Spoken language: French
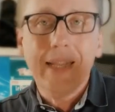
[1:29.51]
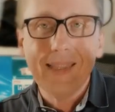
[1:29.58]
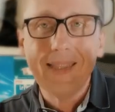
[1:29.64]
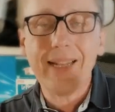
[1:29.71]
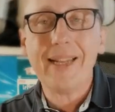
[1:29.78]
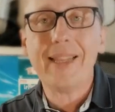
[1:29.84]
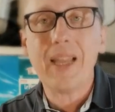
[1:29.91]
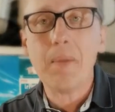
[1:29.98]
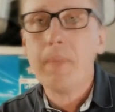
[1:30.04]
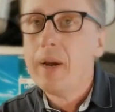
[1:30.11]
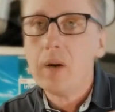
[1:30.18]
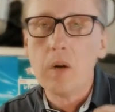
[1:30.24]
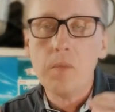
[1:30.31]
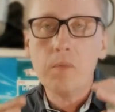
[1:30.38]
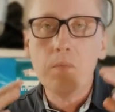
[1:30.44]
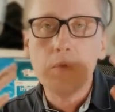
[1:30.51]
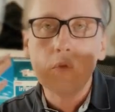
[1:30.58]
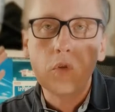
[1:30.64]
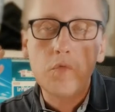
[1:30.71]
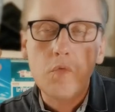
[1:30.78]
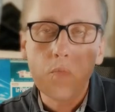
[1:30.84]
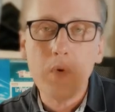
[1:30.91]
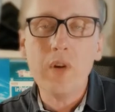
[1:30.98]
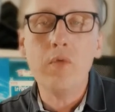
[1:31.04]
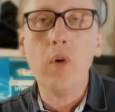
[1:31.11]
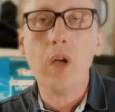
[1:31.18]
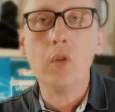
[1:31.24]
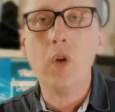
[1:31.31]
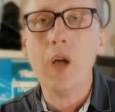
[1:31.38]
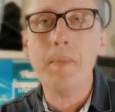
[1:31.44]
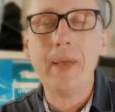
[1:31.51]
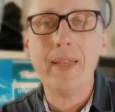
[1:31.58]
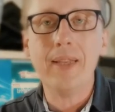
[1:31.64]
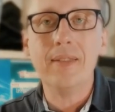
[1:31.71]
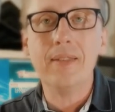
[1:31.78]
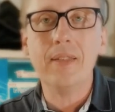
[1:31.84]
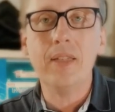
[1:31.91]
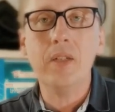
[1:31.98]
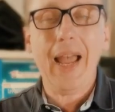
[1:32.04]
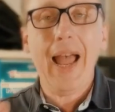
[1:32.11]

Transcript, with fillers: très très belles comme ce que vous pouvez voir dans un magazine.